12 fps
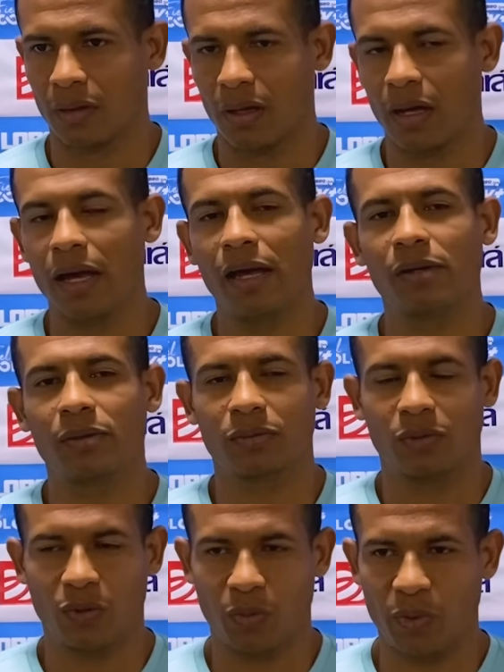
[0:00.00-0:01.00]
Ah, eu
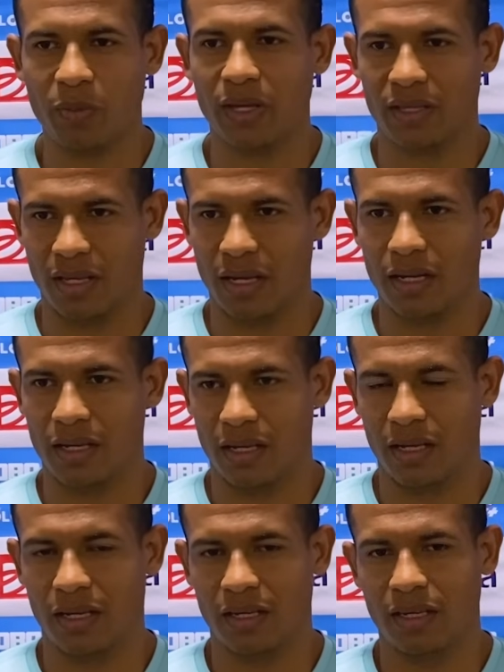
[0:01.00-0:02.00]
cumprimentei ali
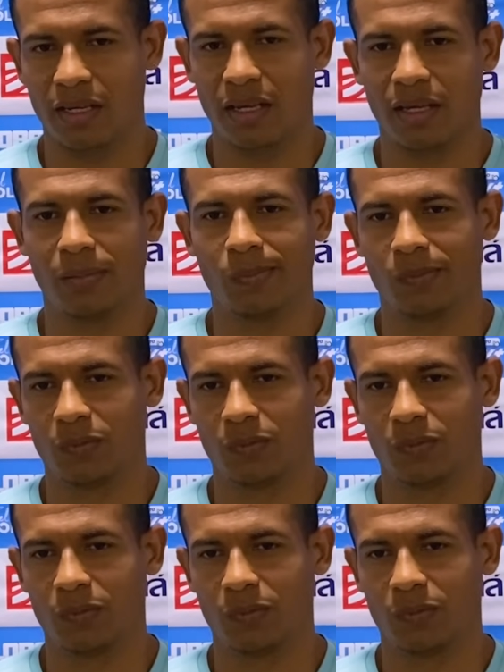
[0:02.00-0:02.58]
ele ali, né?